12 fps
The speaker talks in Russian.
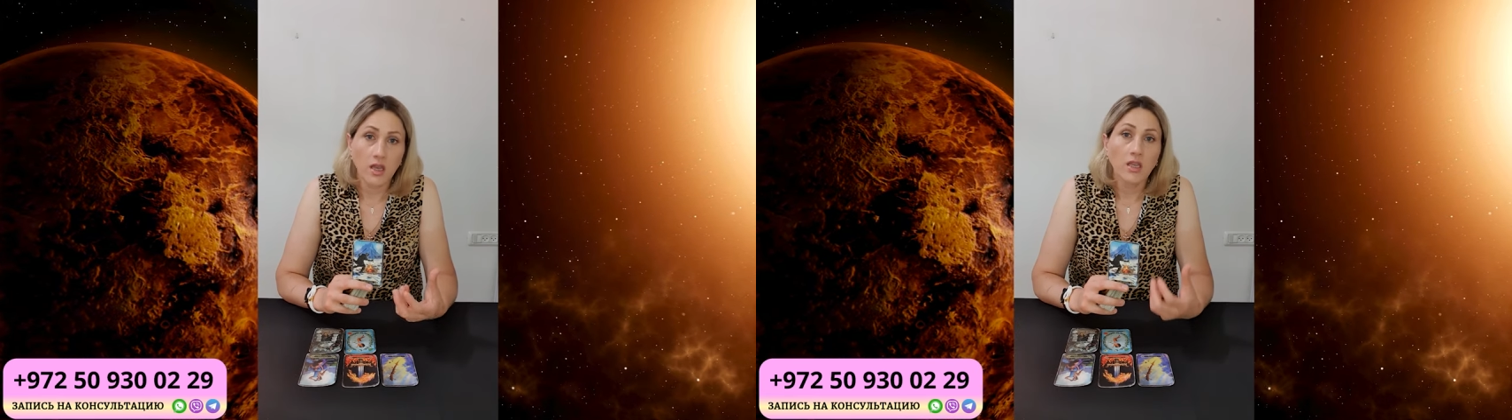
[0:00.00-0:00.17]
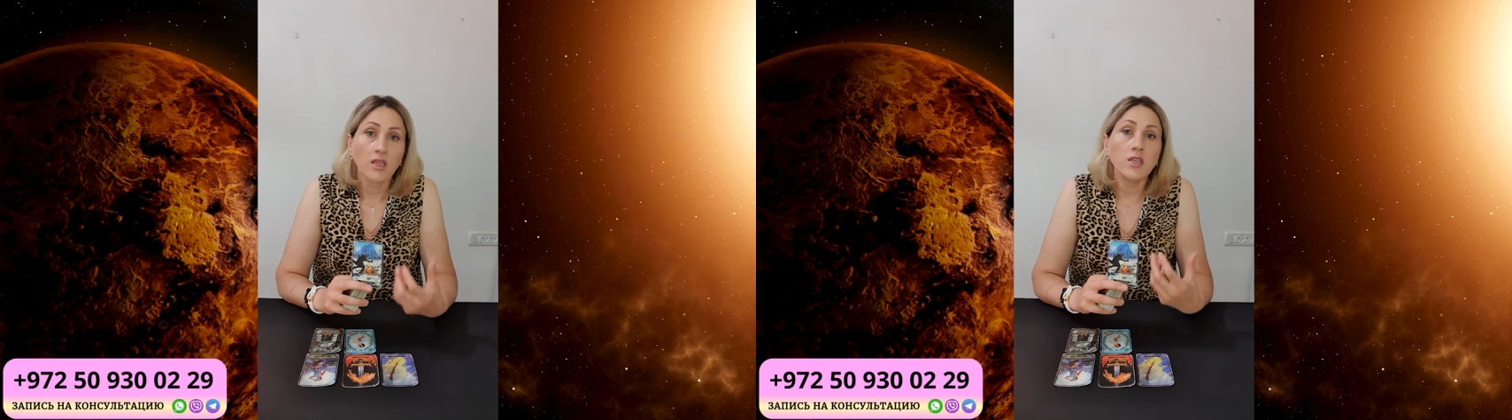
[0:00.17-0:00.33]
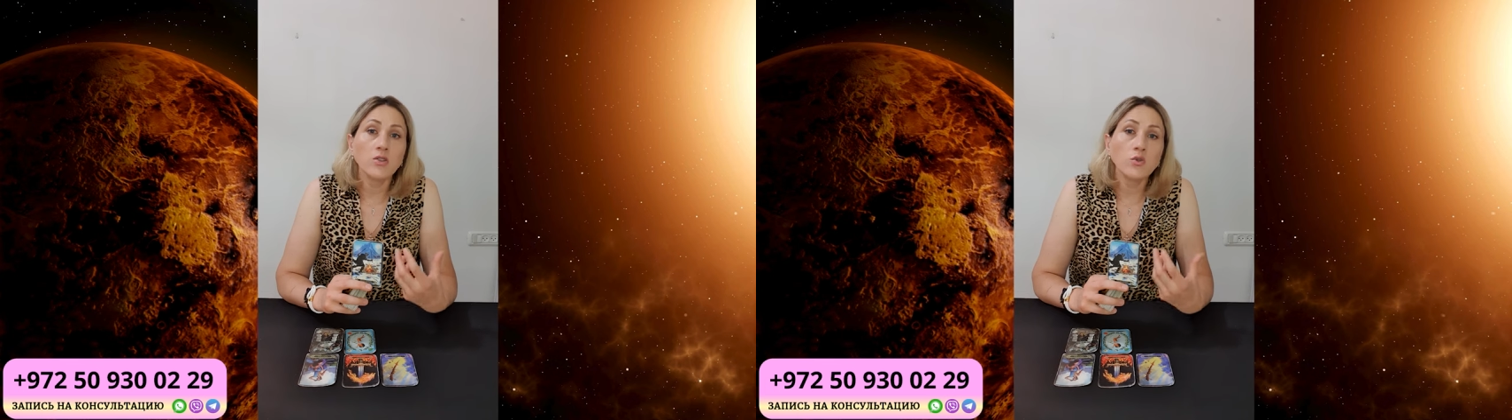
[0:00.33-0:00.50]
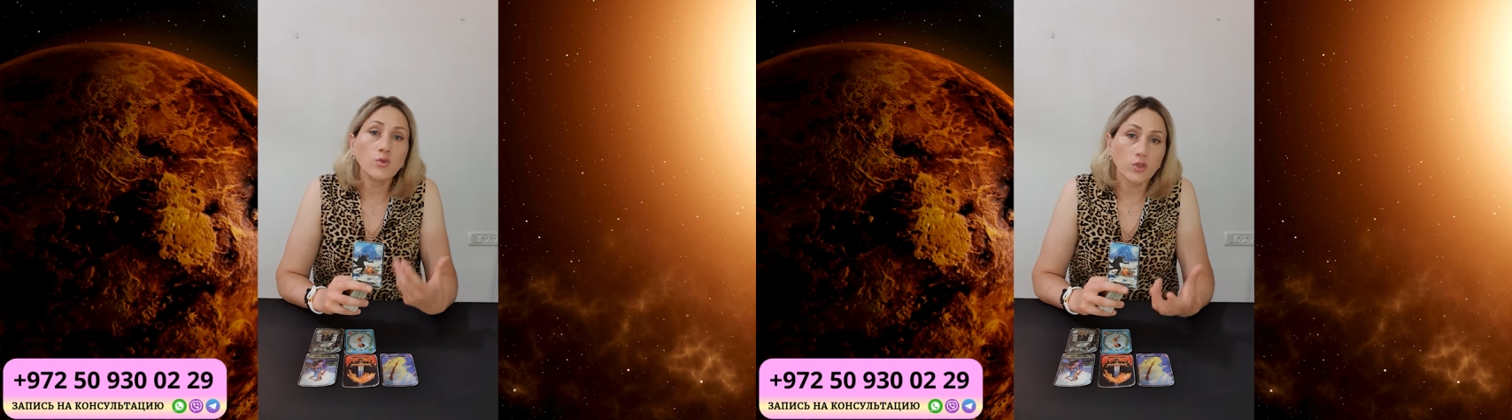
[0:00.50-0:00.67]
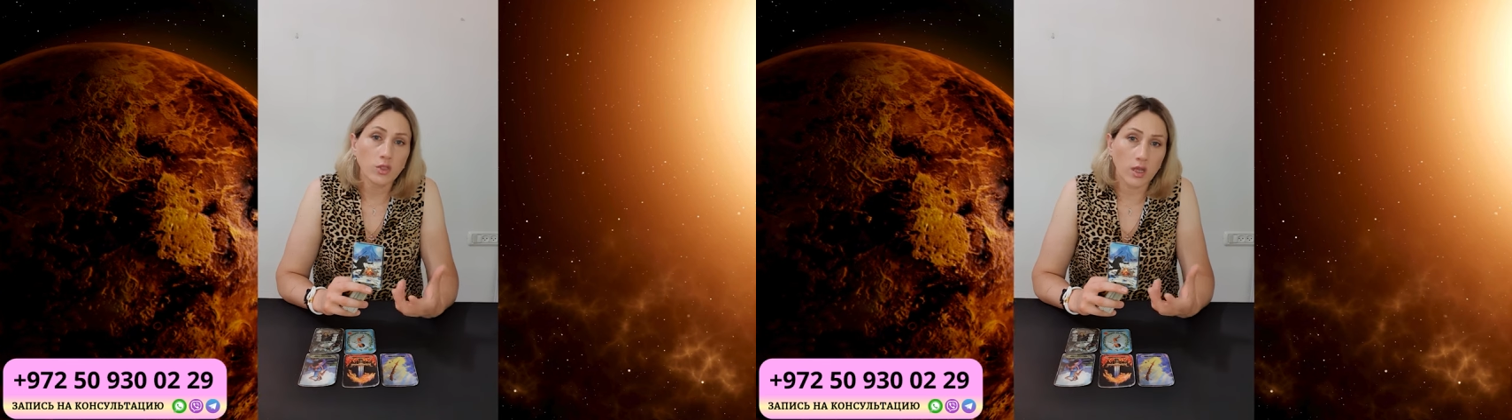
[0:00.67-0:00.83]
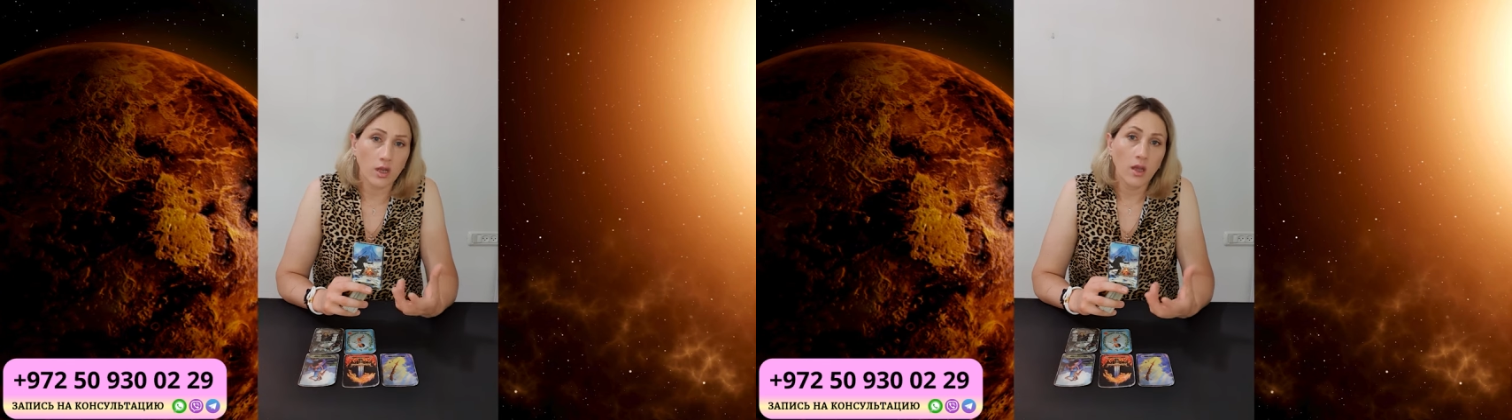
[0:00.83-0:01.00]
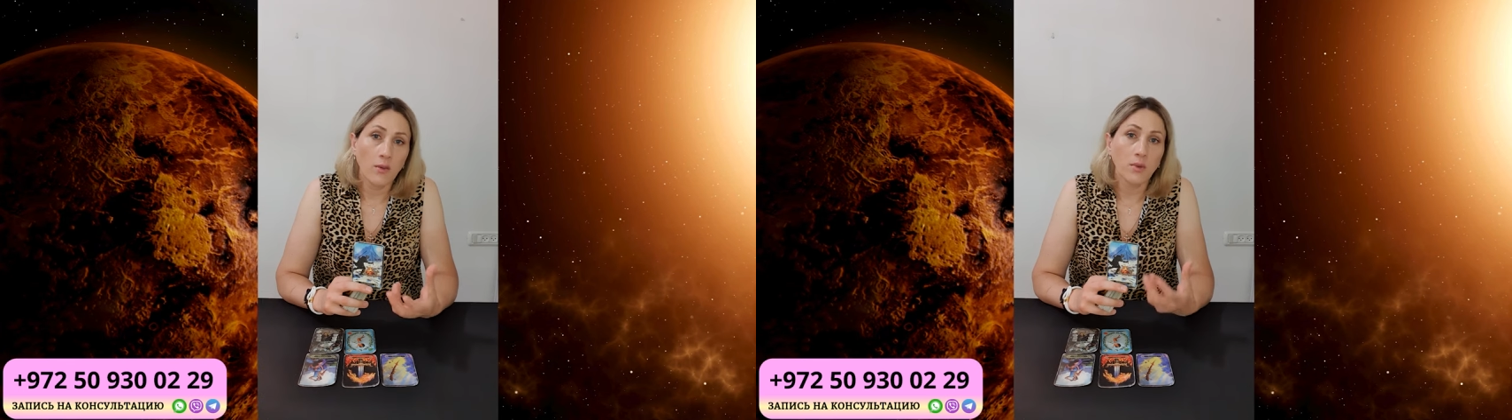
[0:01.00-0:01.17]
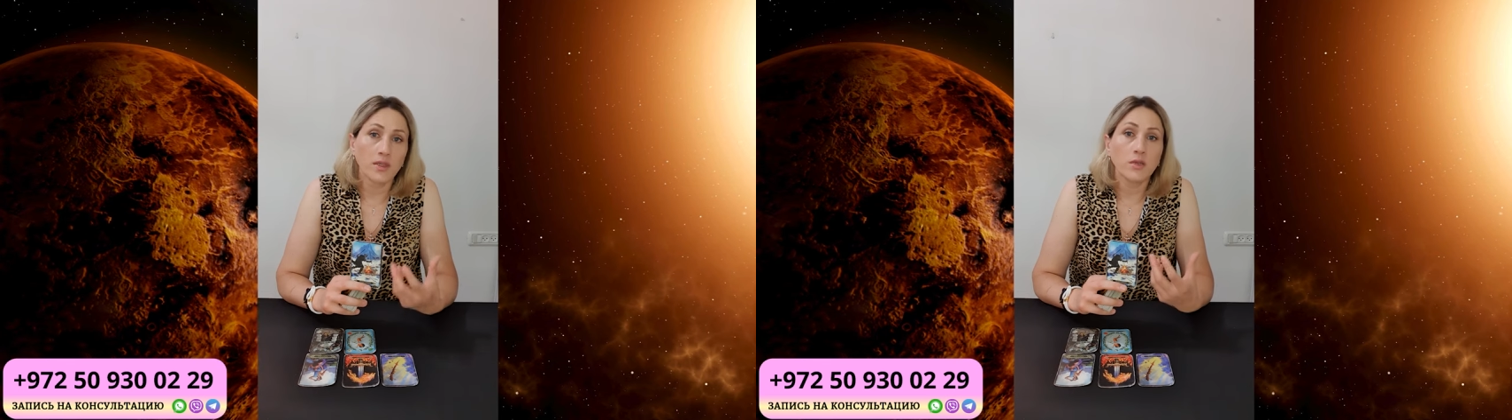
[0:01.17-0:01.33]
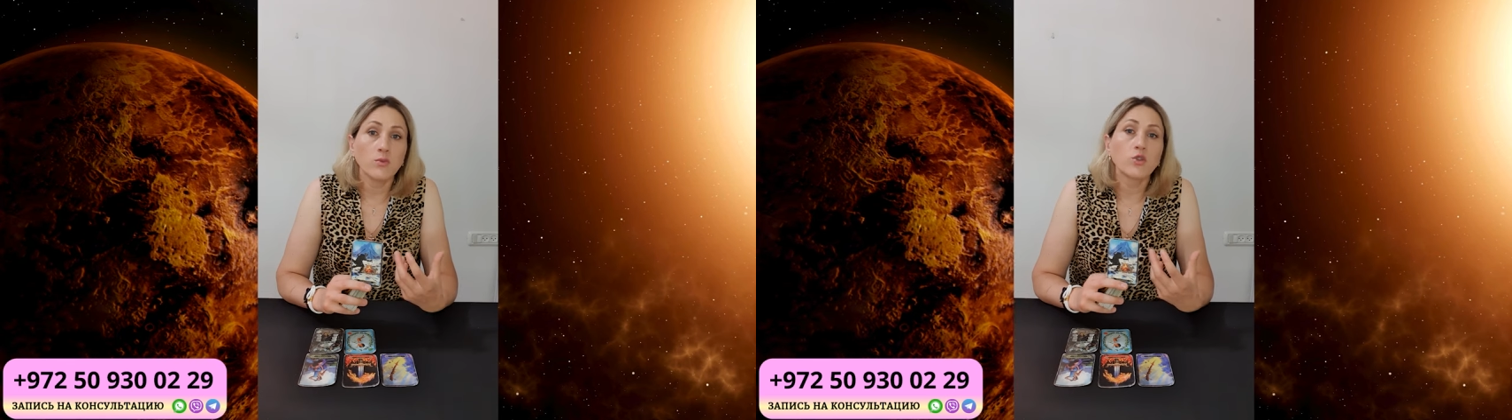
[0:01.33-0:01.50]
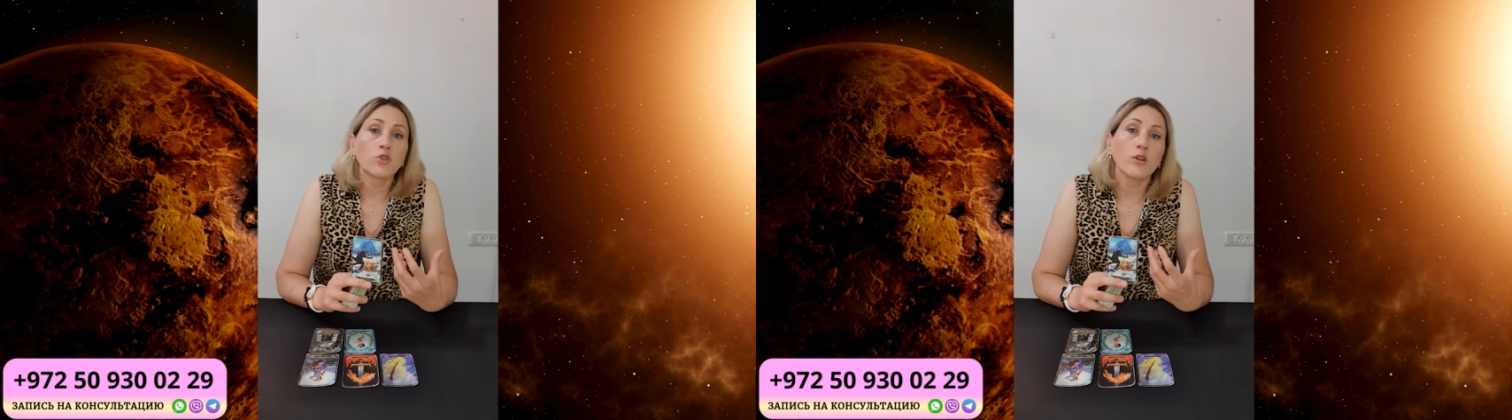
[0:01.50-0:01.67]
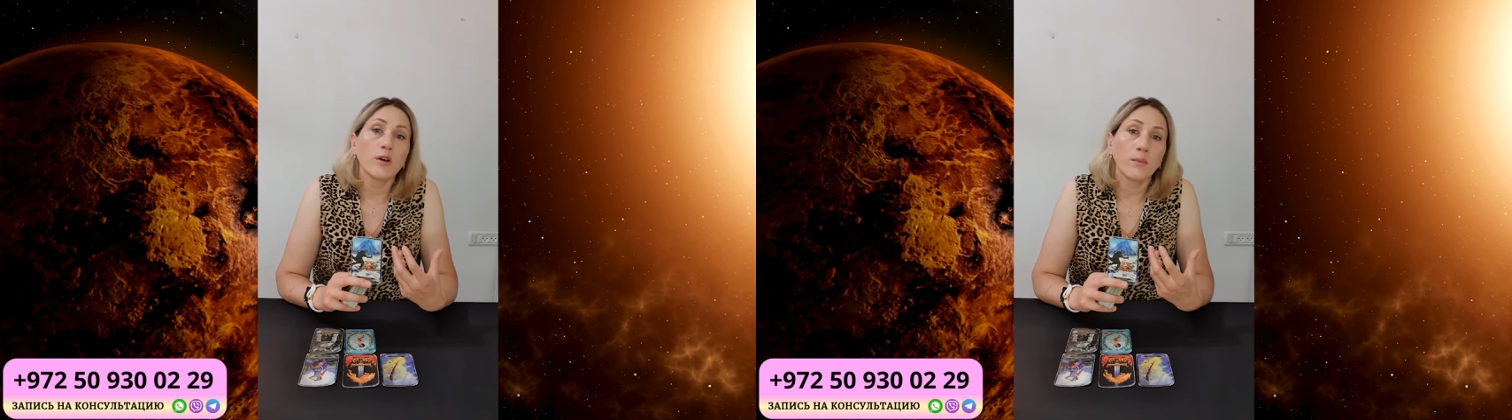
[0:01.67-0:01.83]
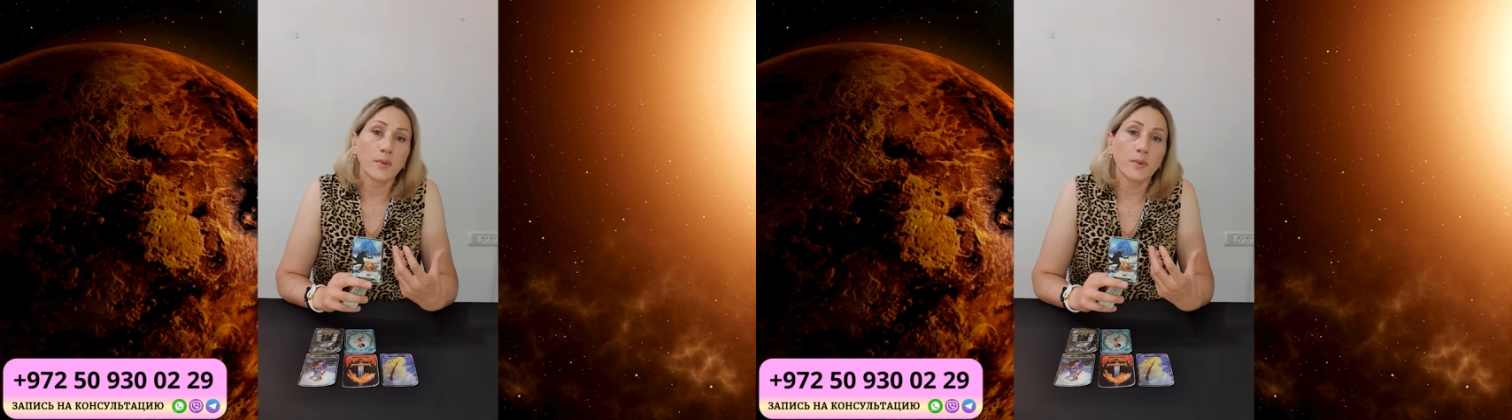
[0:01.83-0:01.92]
Не нужно, потому что